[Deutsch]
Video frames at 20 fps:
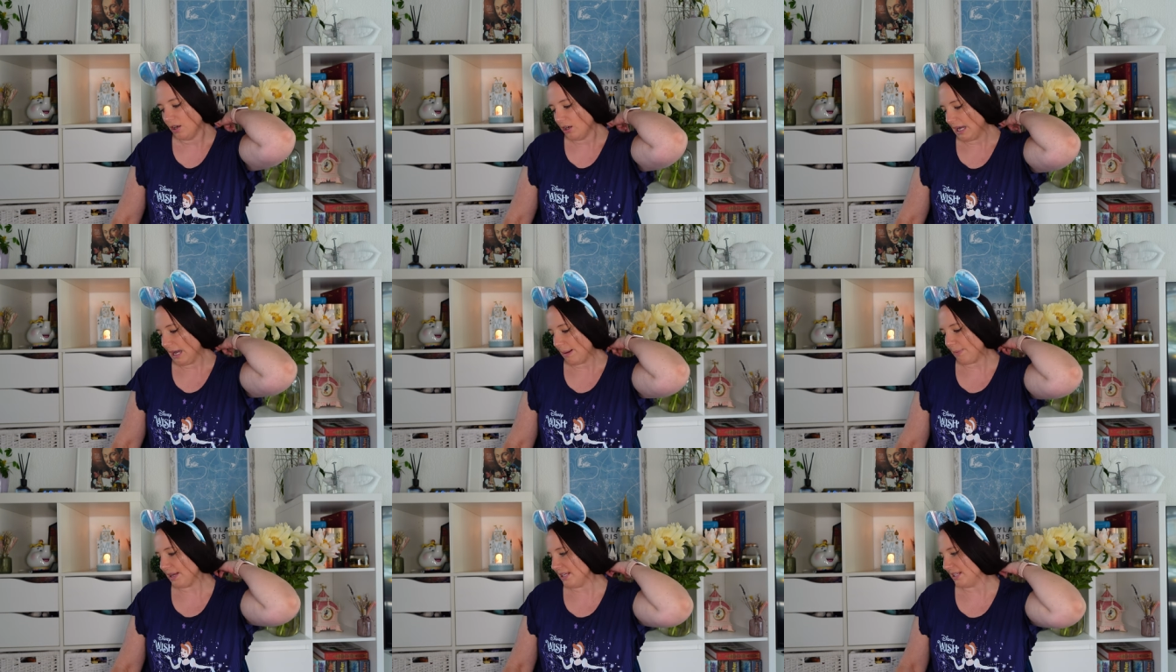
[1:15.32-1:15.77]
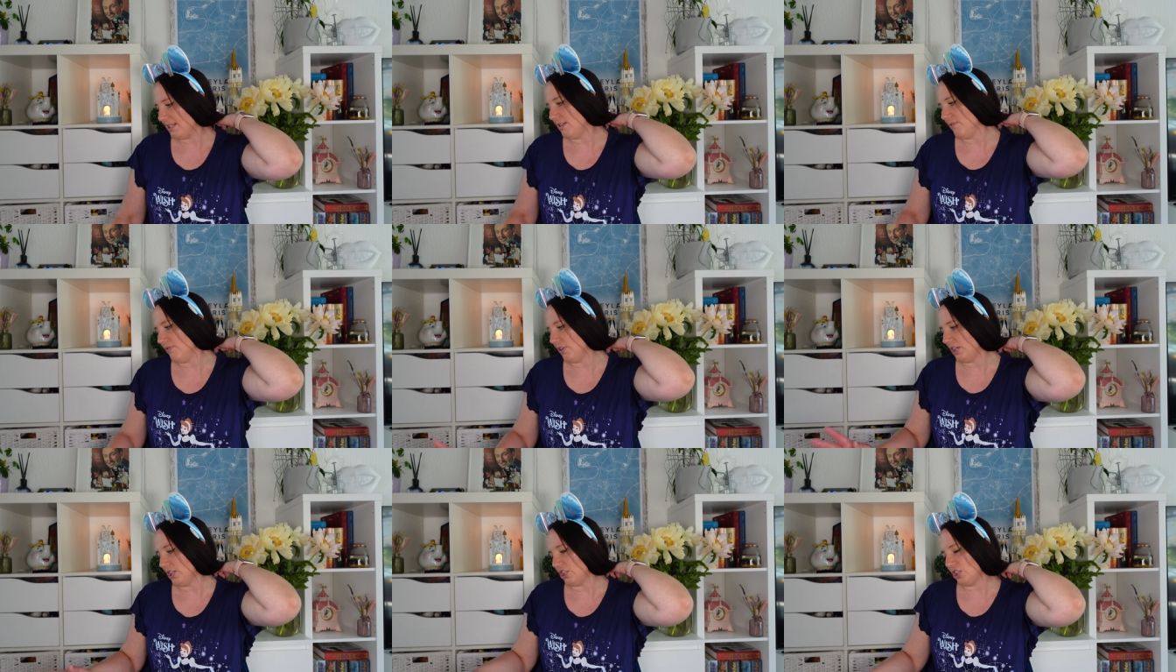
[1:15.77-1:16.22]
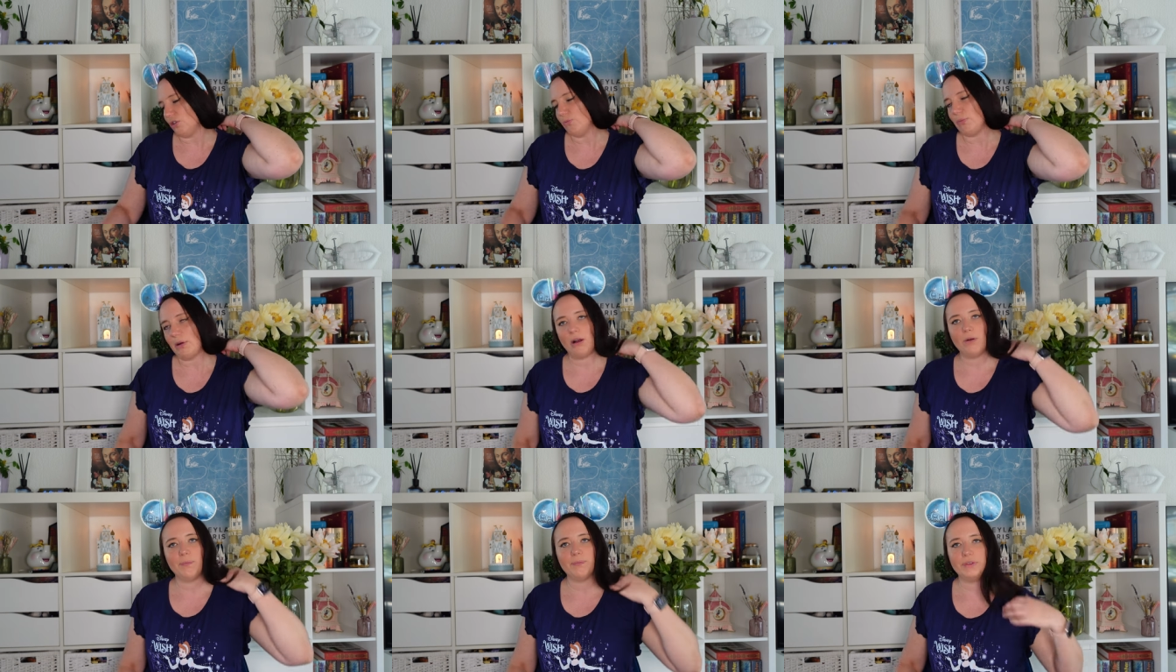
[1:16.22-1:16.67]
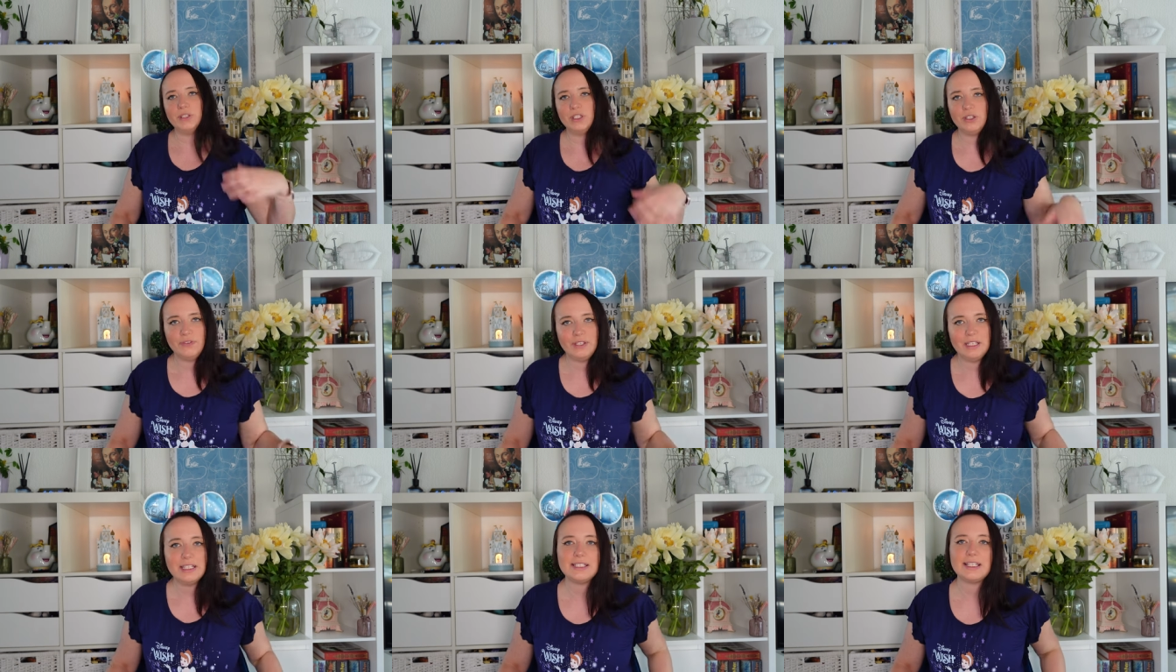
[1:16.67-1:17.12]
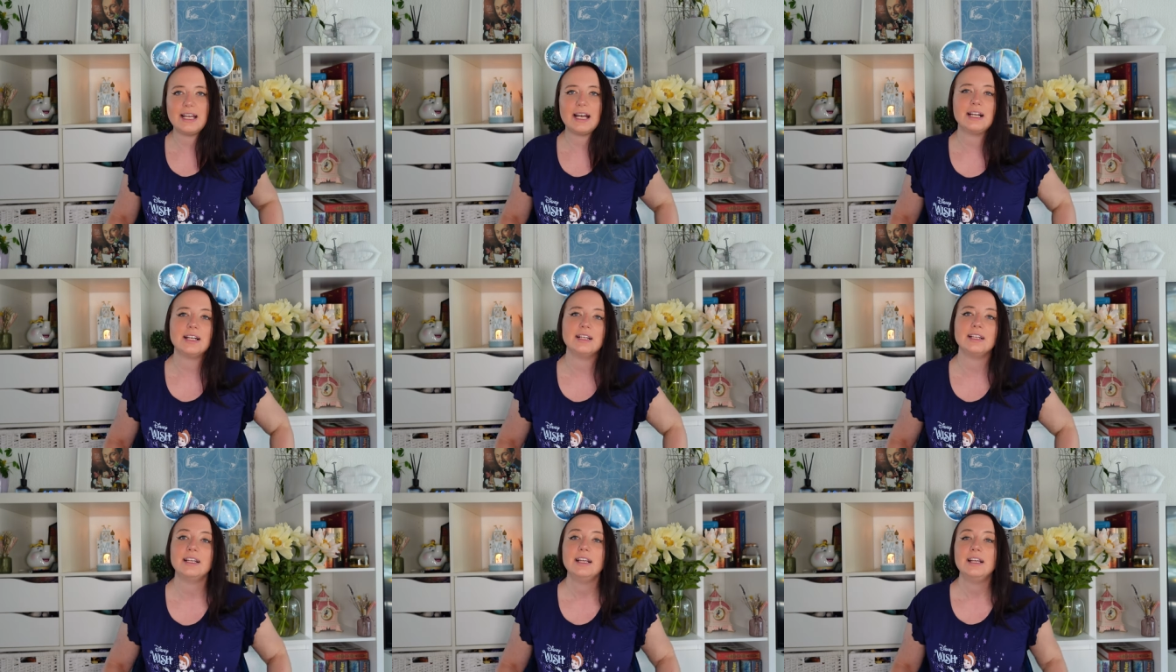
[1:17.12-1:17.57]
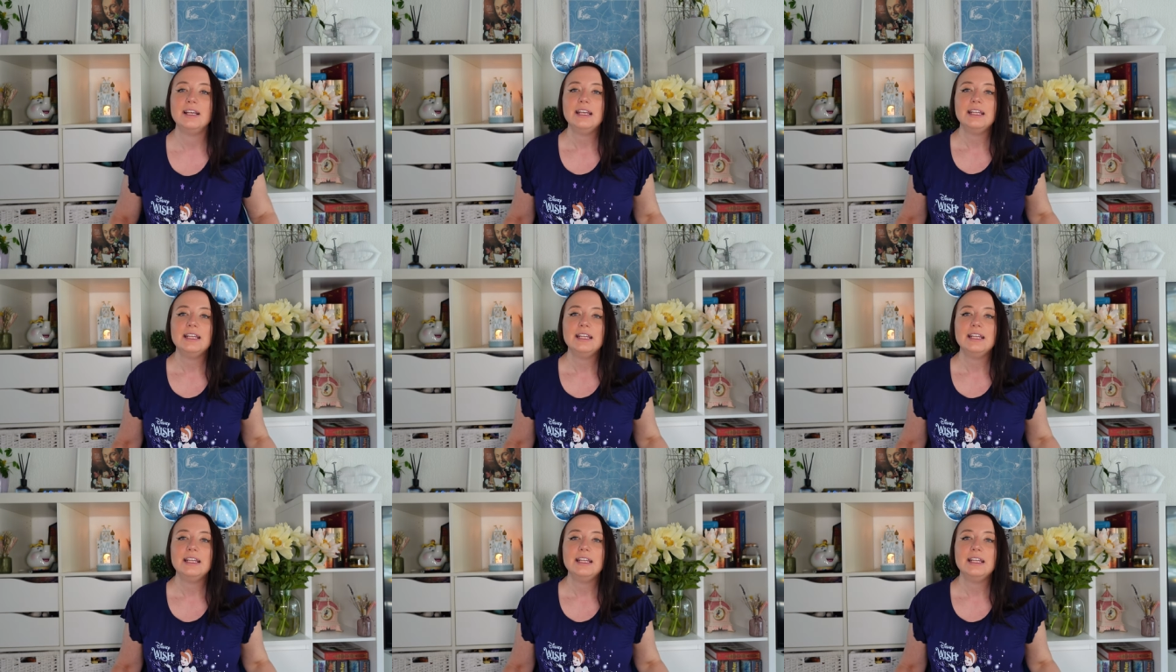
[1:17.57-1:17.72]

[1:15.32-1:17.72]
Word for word: Aber es sind wirklich überhaupt nicht viele Sachen.